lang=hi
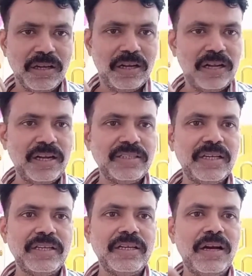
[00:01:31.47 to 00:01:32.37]
रहना
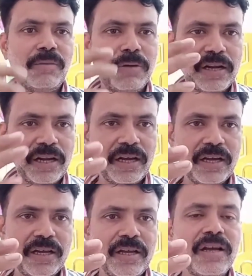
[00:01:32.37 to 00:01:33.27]
चाहिए अब बना
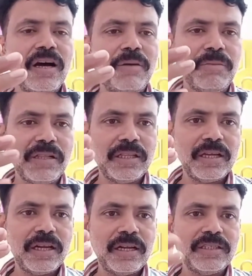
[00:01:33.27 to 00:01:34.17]
है अब मिलते
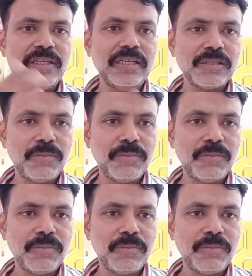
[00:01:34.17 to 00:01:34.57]
रहना चाहिए इस